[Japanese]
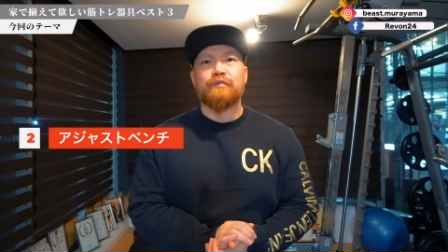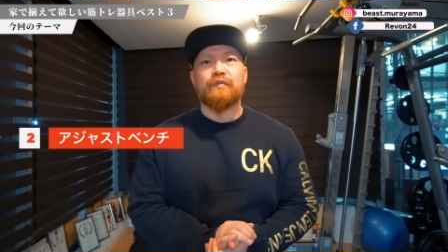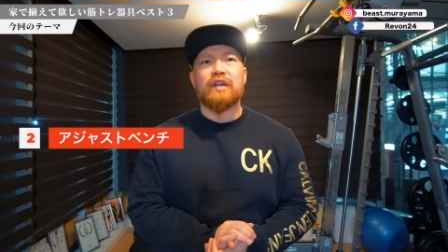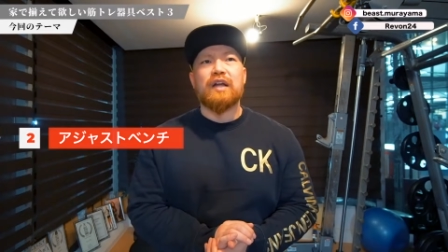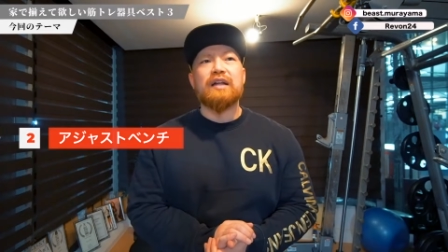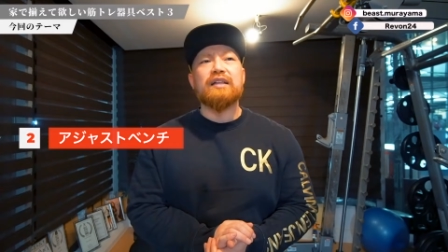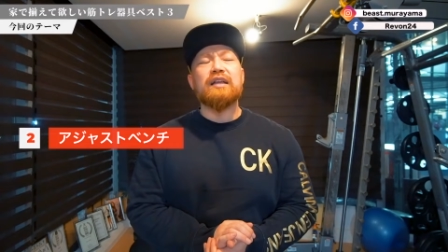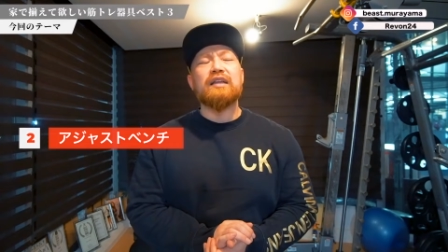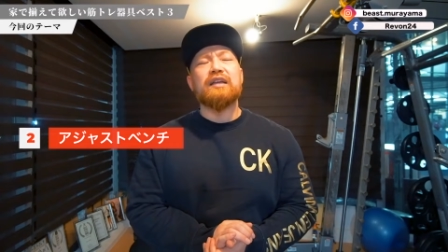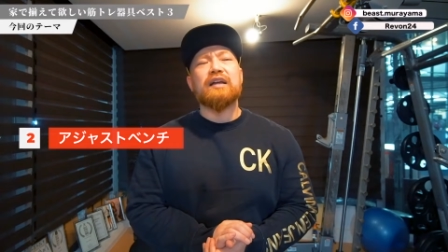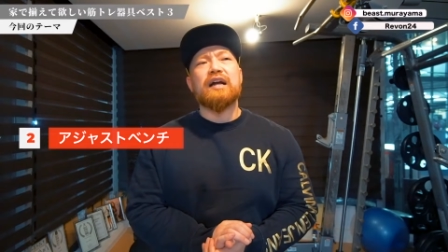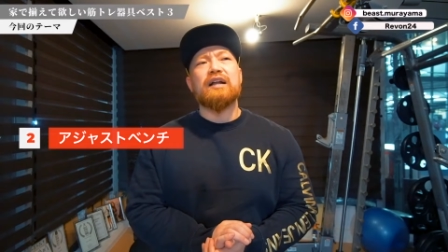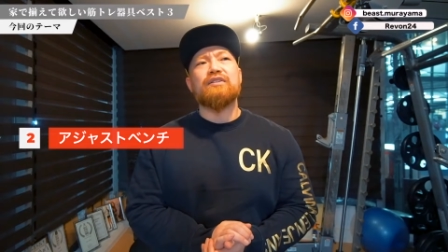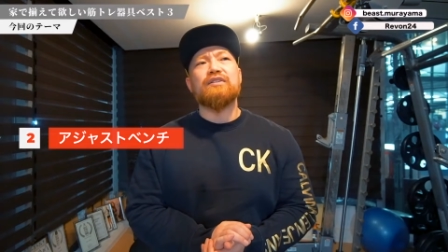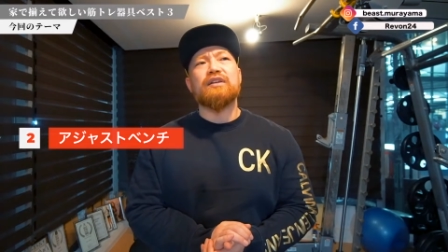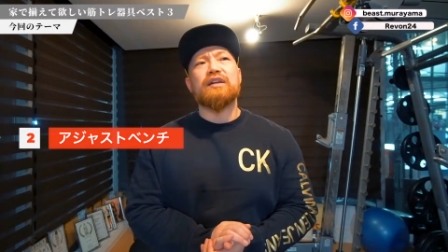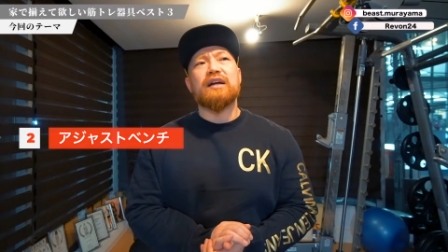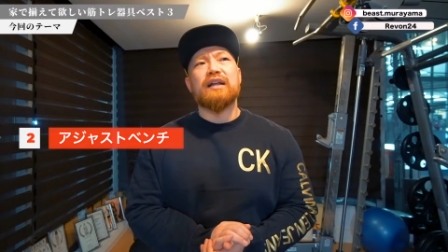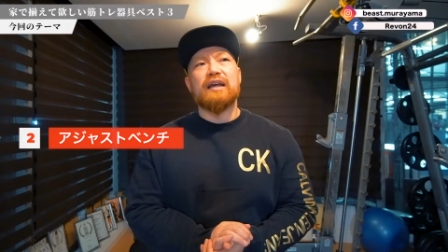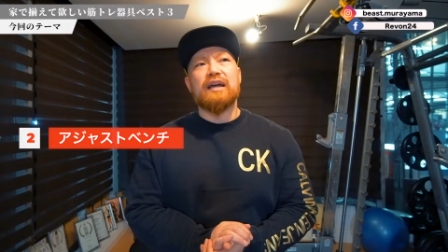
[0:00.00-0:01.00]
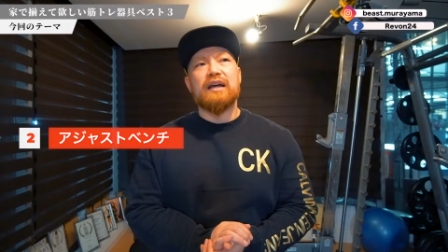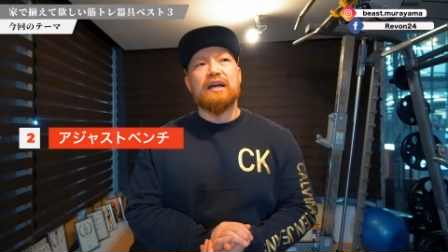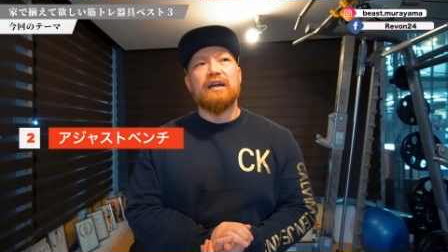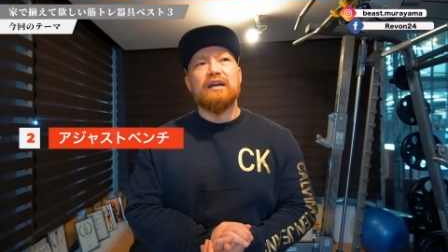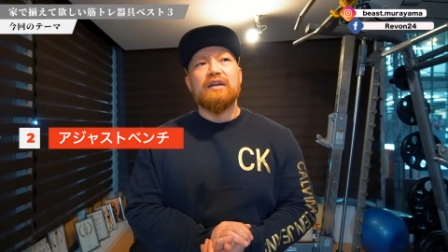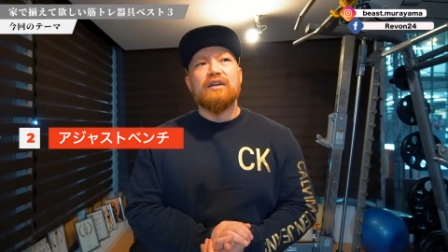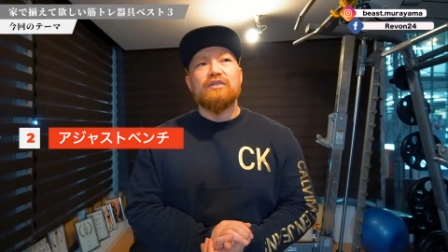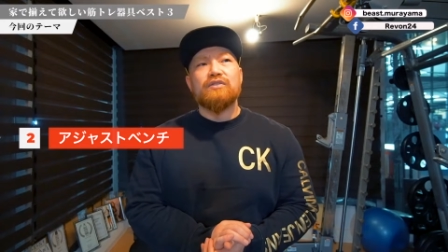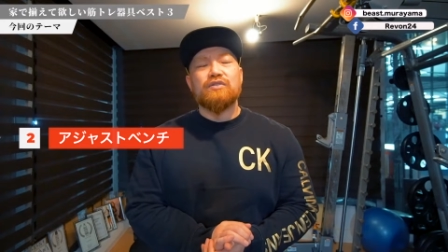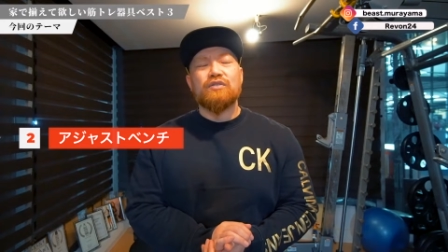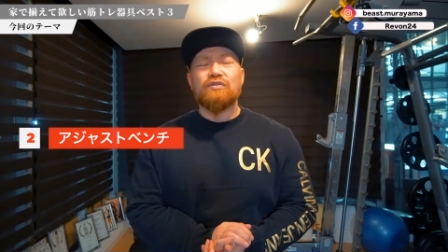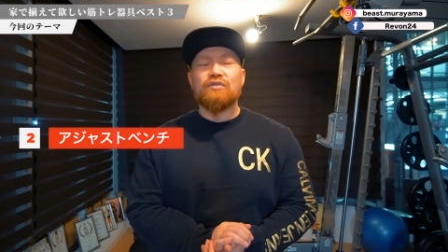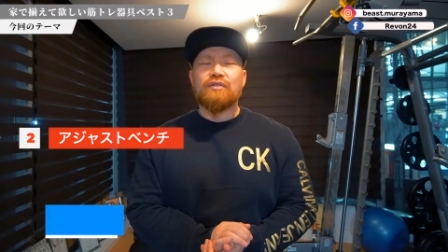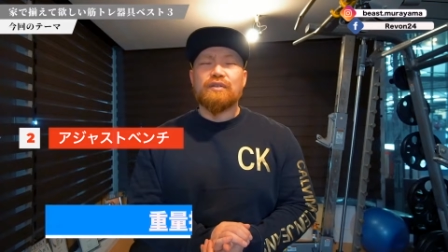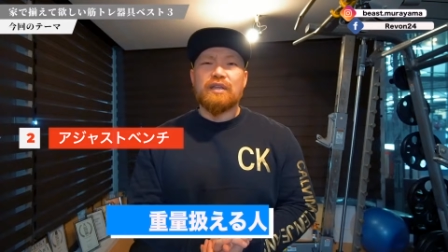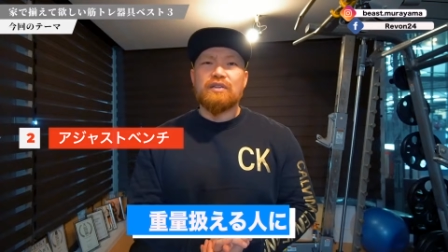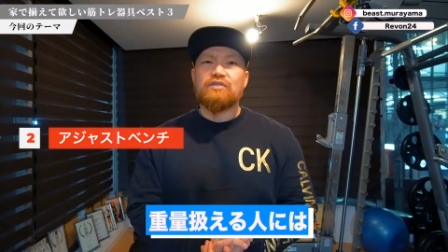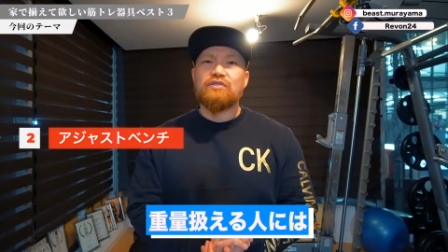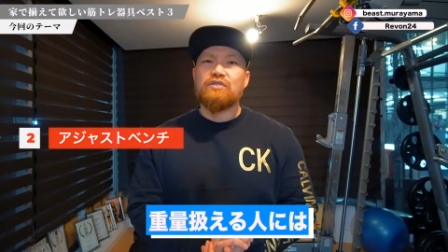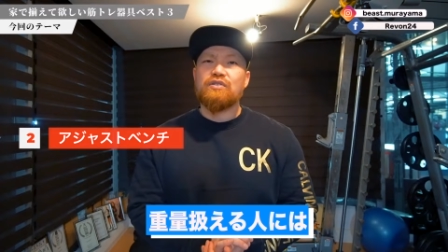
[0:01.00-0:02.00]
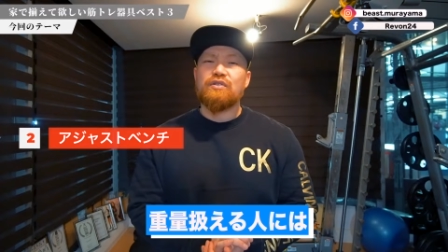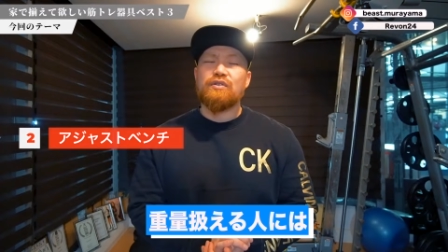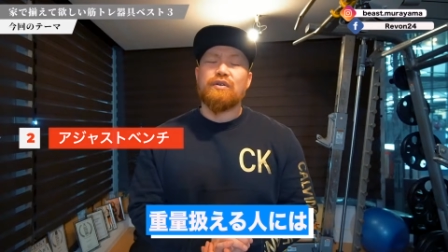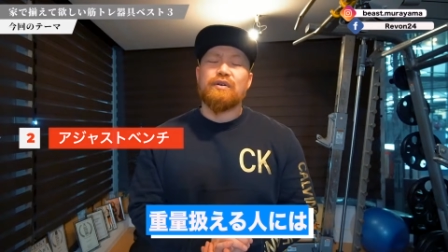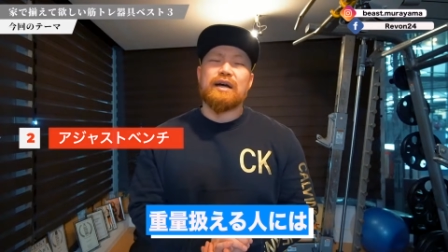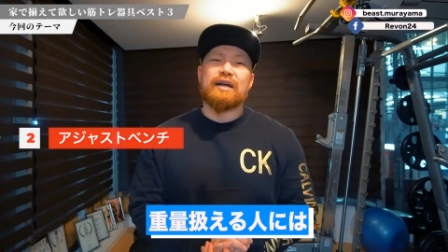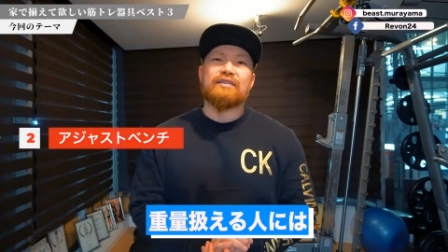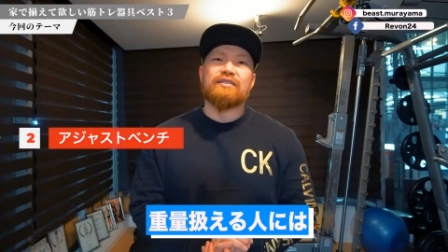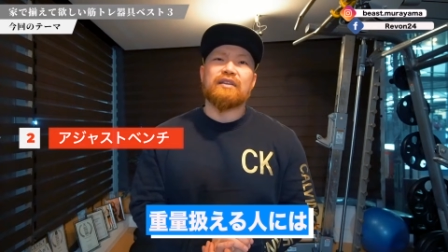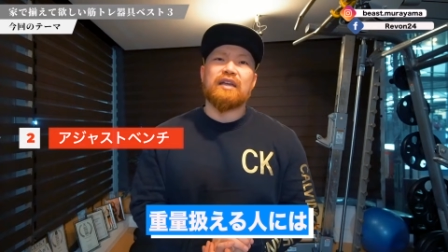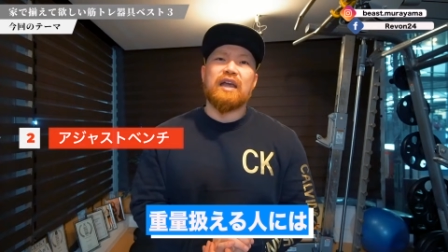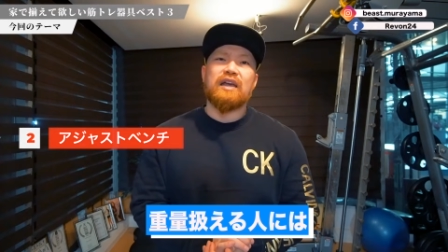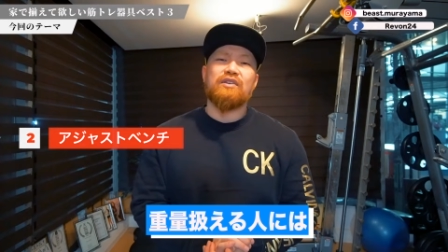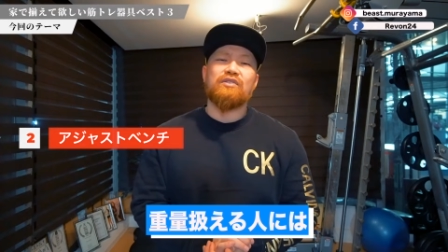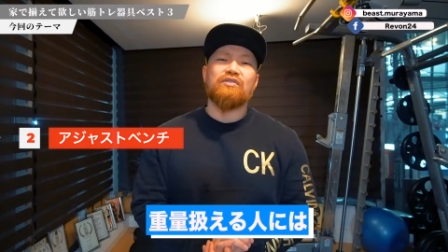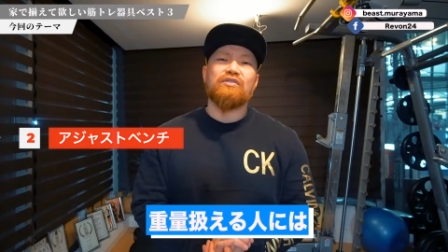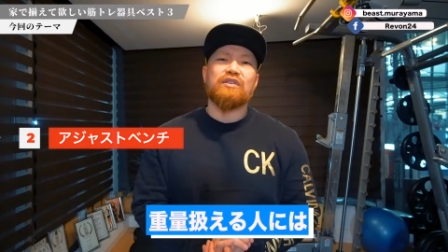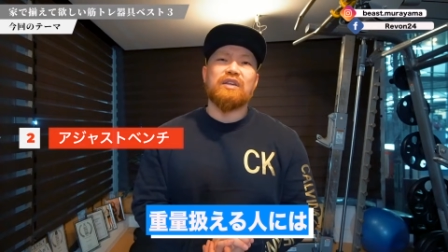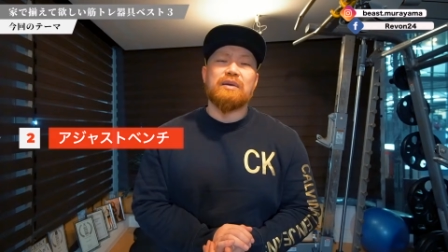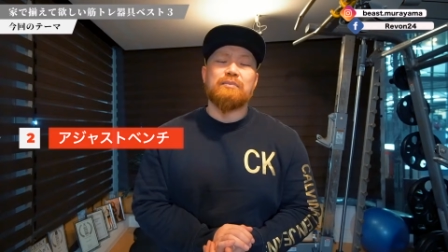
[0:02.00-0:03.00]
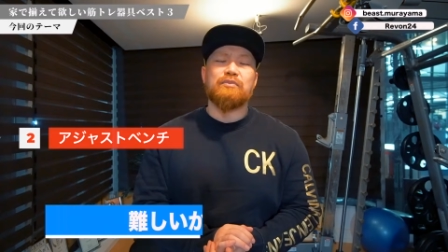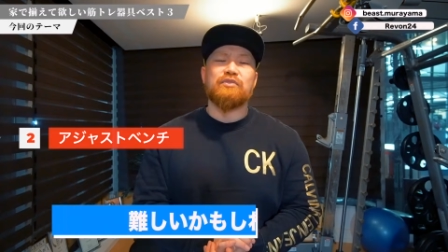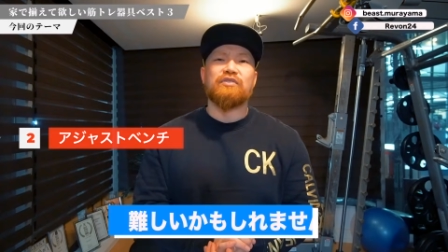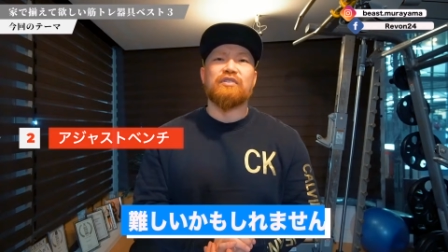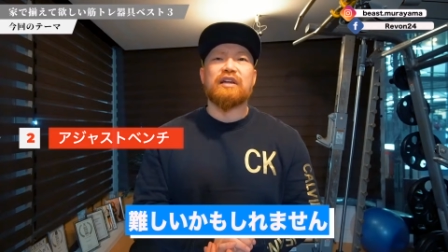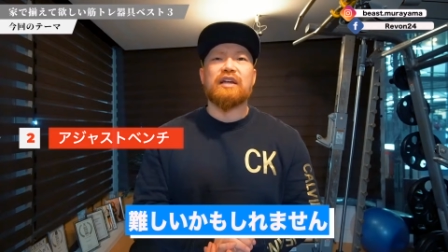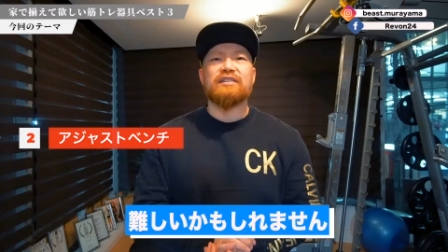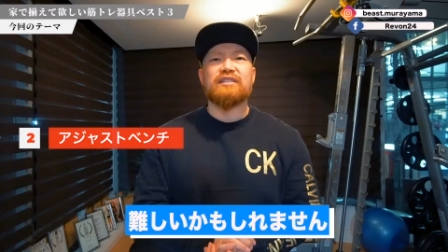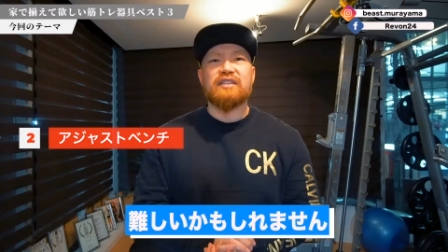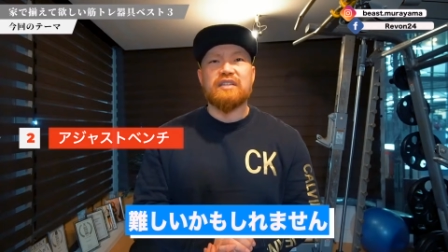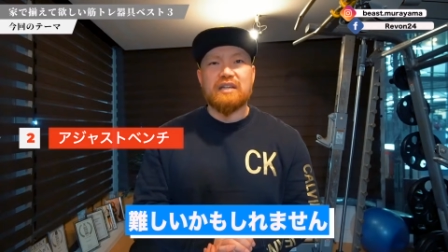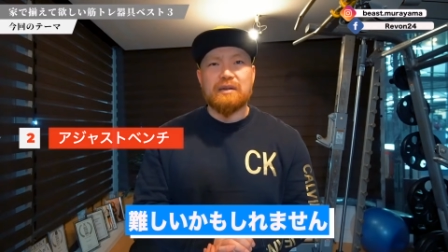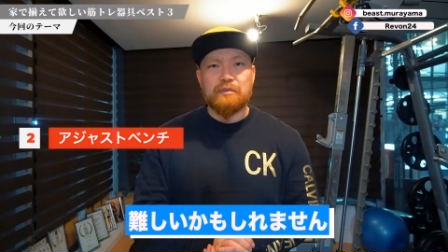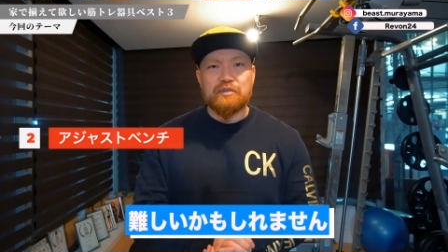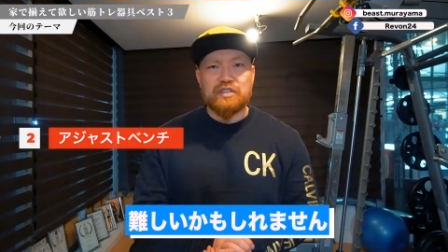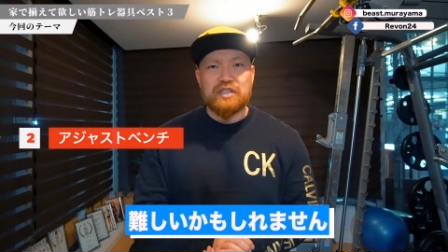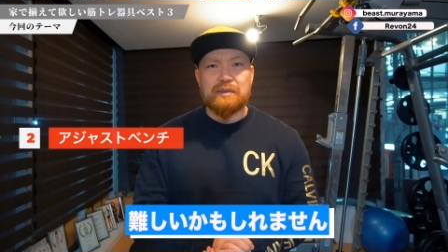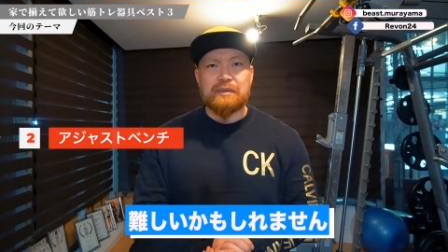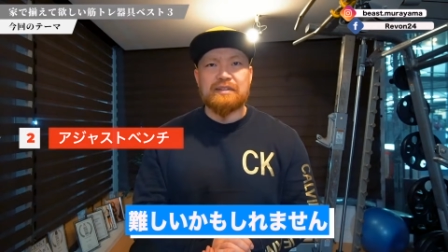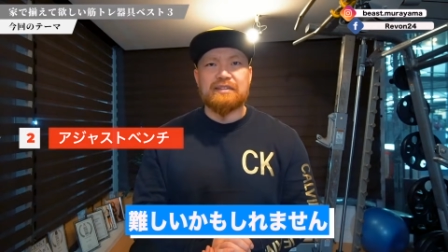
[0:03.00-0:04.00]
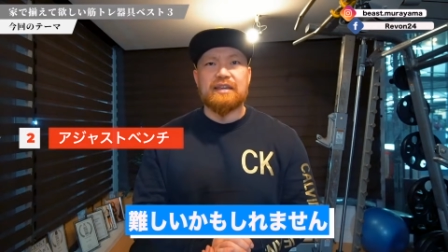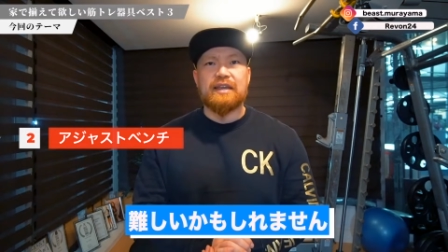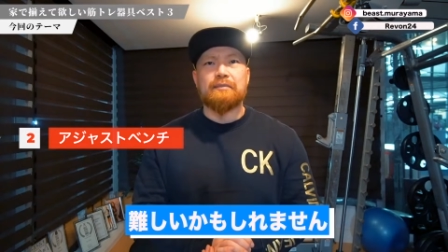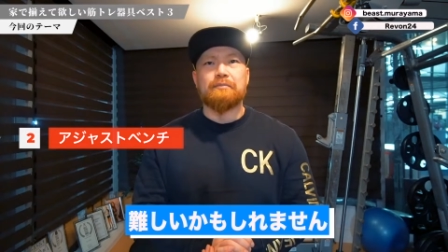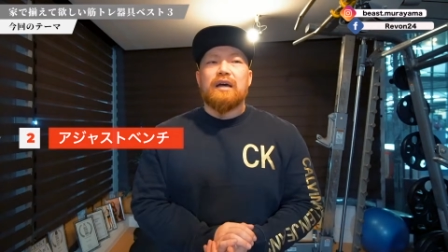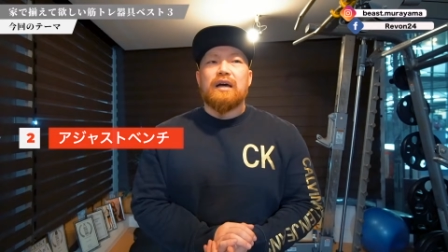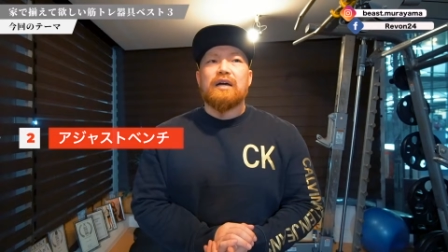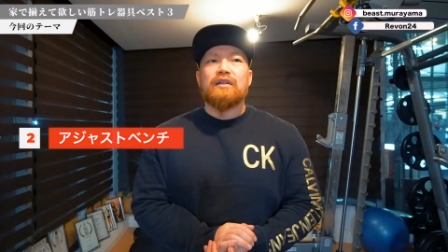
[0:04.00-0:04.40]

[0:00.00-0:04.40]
かなり軽いから、ちょっとね、重量を扱える人には難しいかもしれません。